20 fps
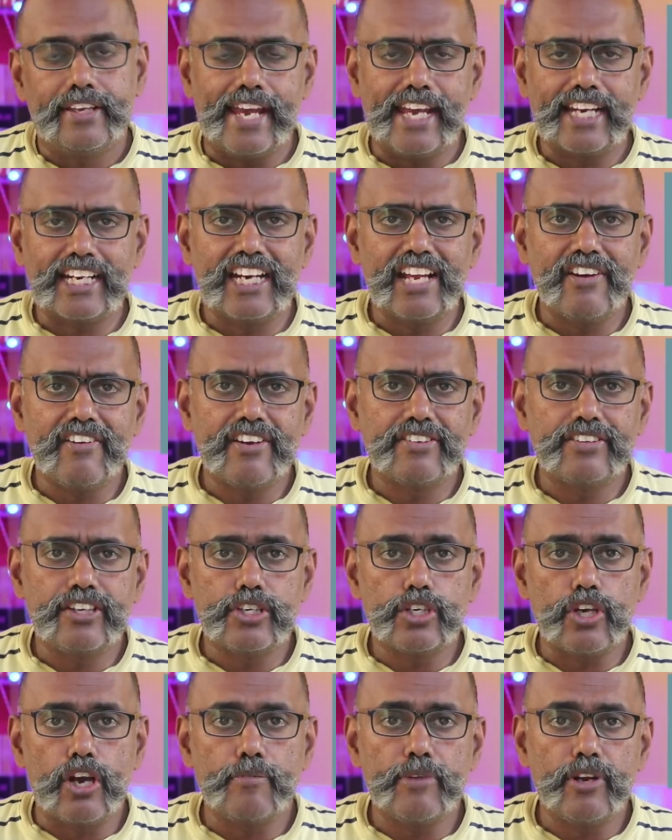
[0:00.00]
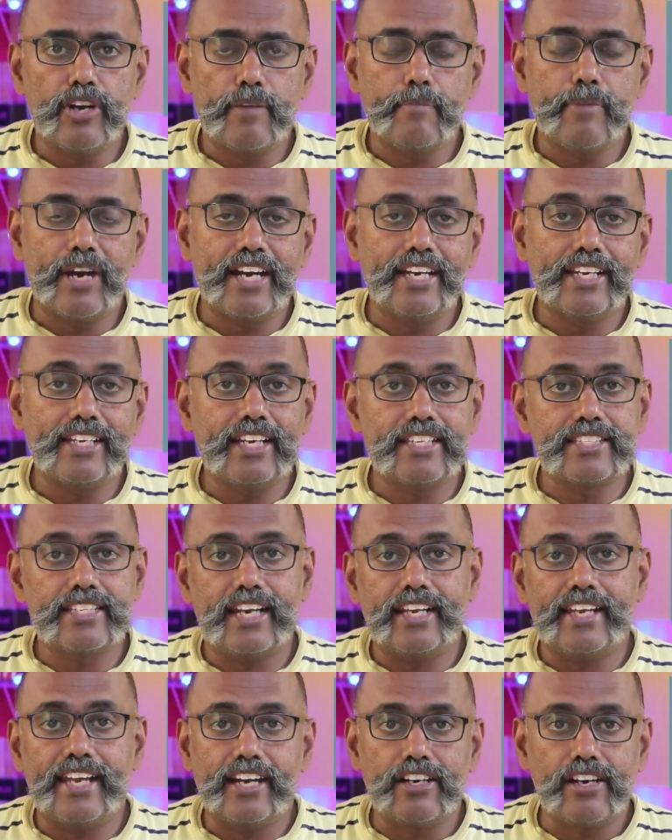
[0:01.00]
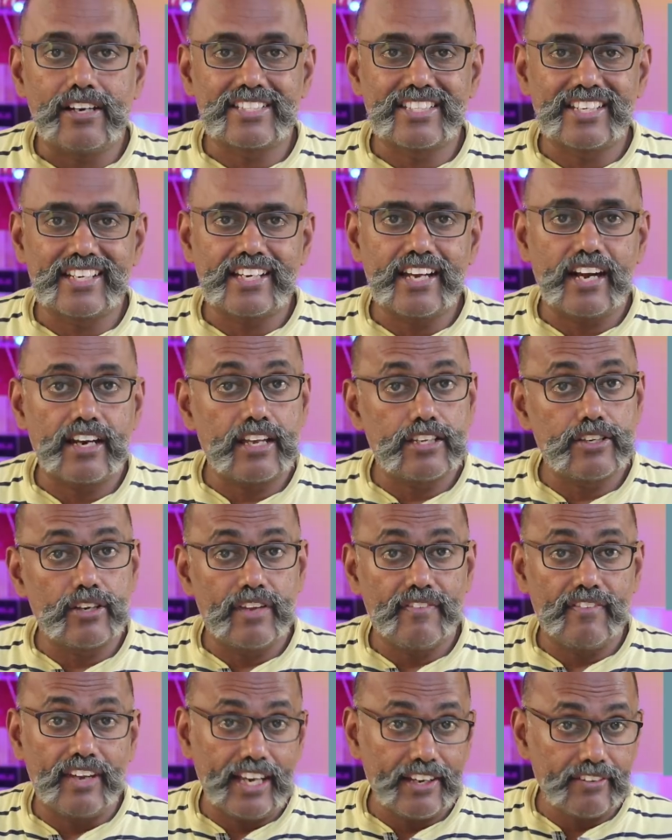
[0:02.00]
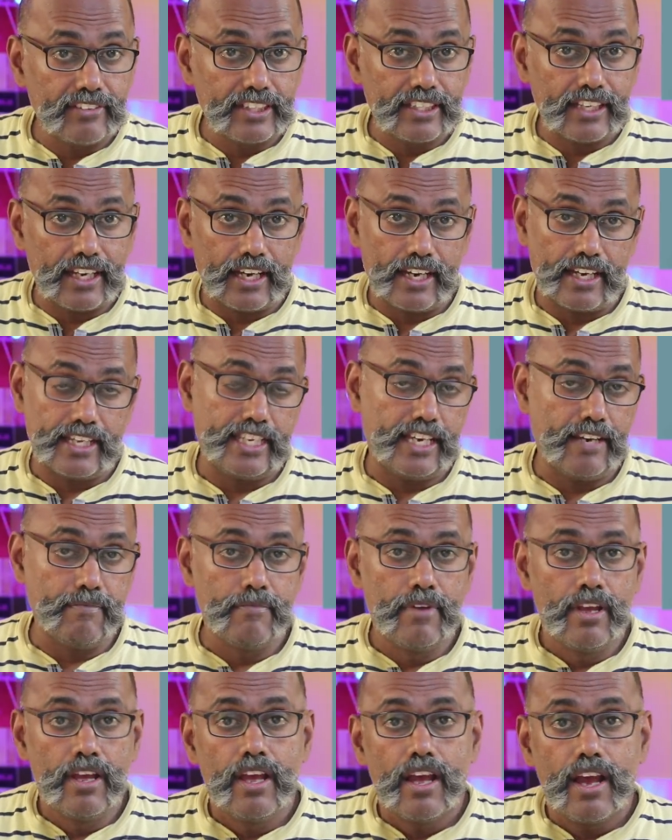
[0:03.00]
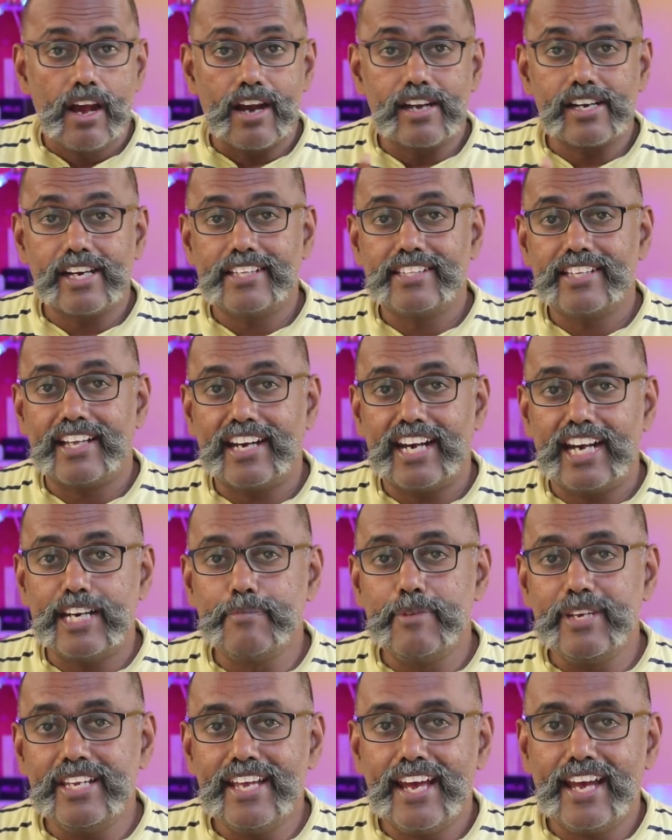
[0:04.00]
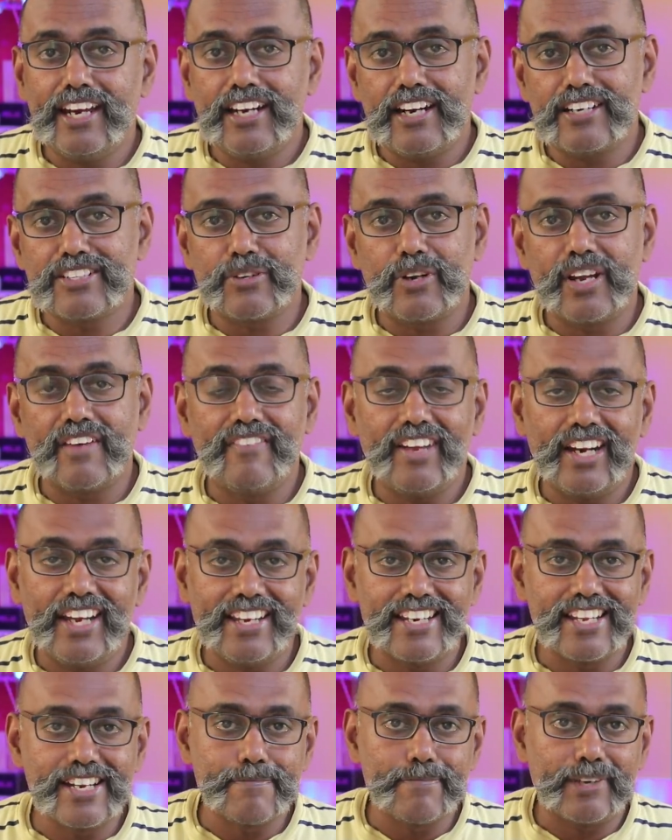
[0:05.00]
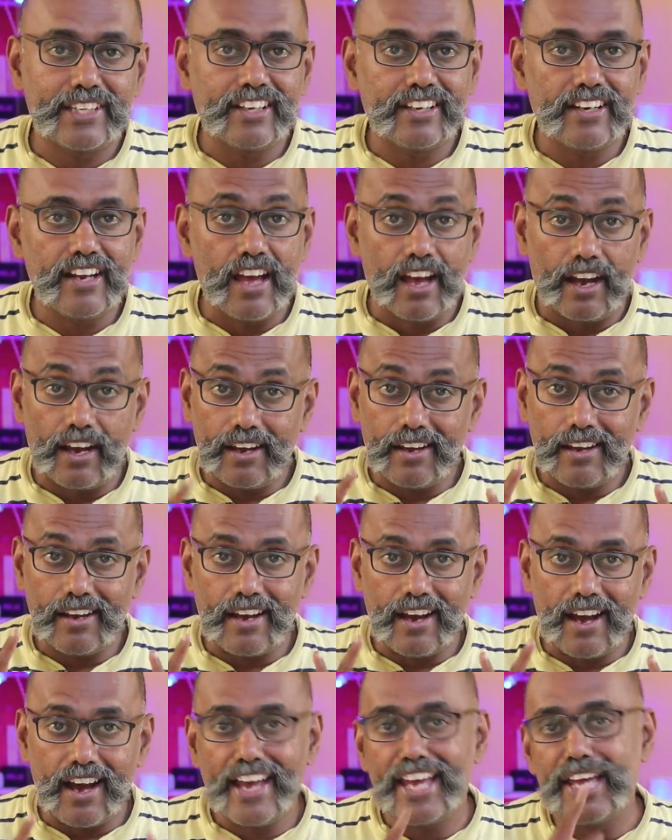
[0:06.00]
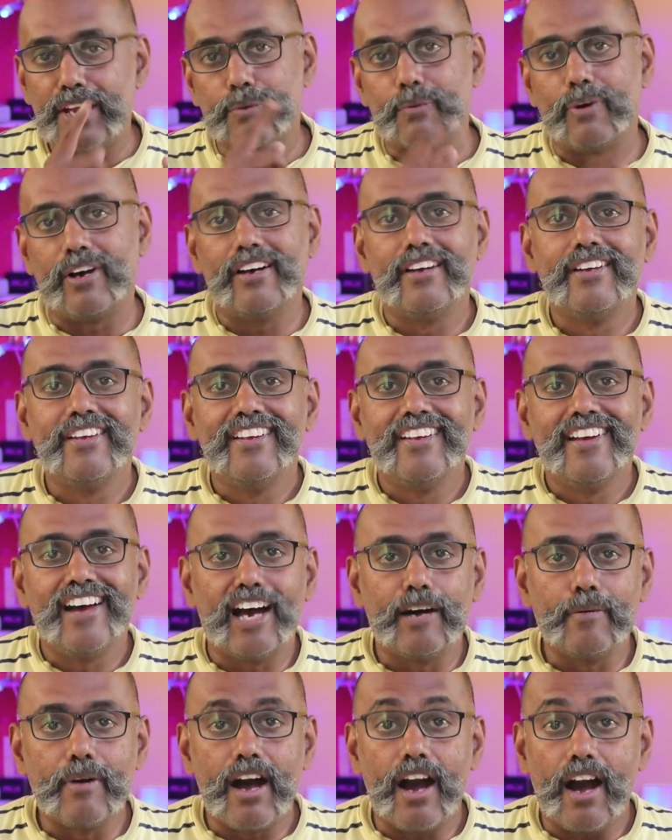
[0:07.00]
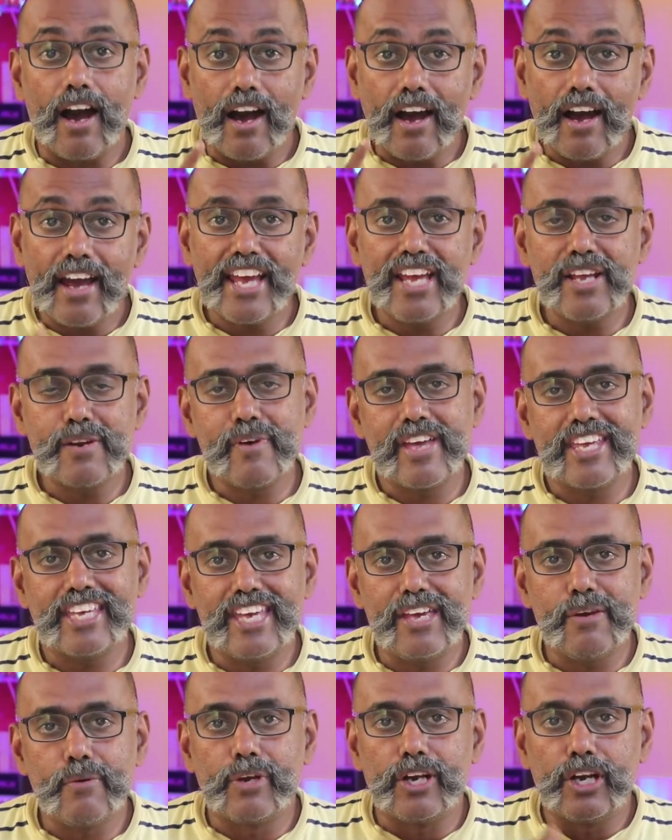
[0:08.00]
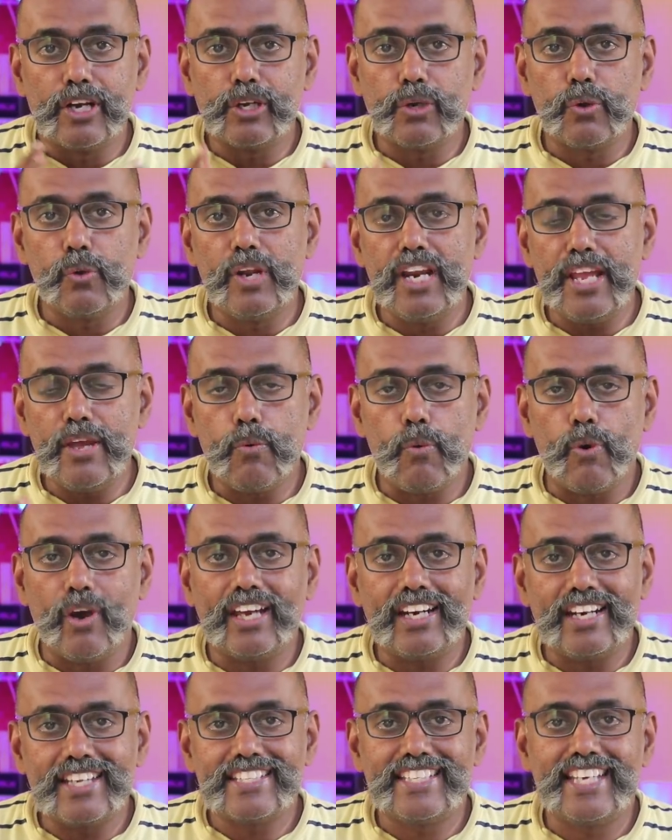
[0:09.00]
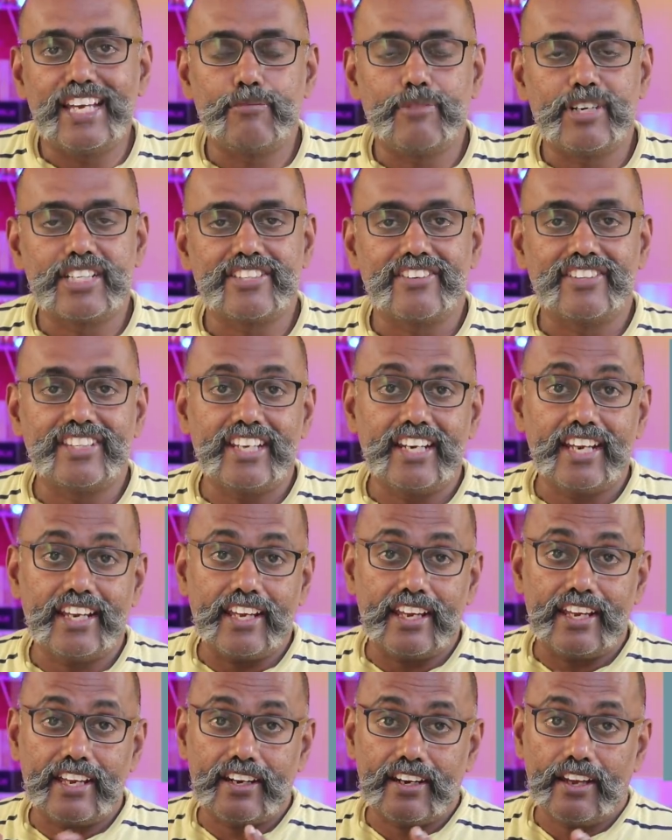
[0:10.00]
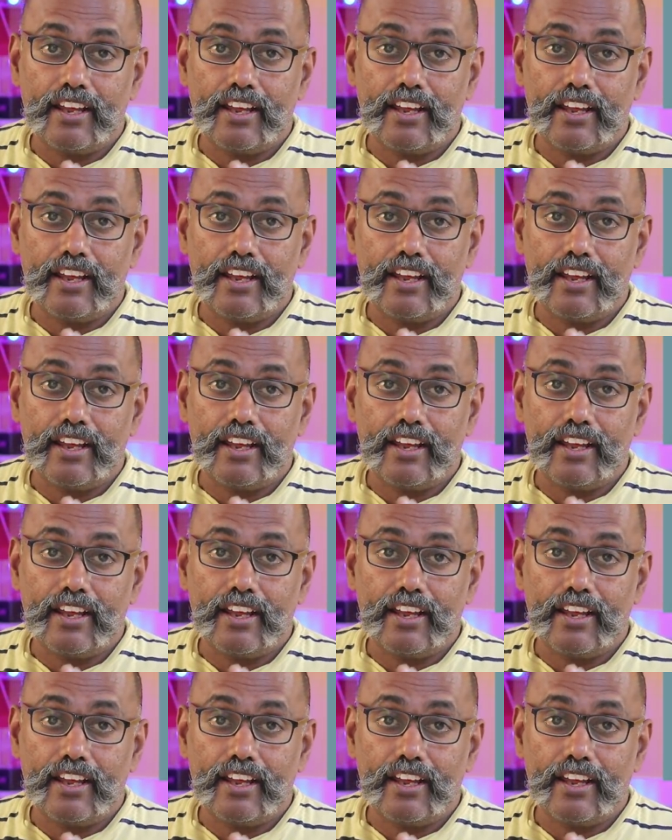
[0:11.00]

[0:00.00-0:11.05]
ஏற்கனவே வந்து ஷோமியோட பிராண்டிங்கில் சில இயர் டாட்ஸ் இருக்குது ஆனால் அதோட விலை வந்து அதிகம் ஆனால் இந்த ரெட்மி இயர் டாட்ஸோட விலை என்னென்னு பார்த்தீங்கன்னா ஆயிரம் ரூபா ஆமாம் ஆயிரம் ரூபாய்க்கு ஒரு ட்ரூலி ஒயர்லெஸ் இயர்பட்ஸை வந்து இன்றைக்கி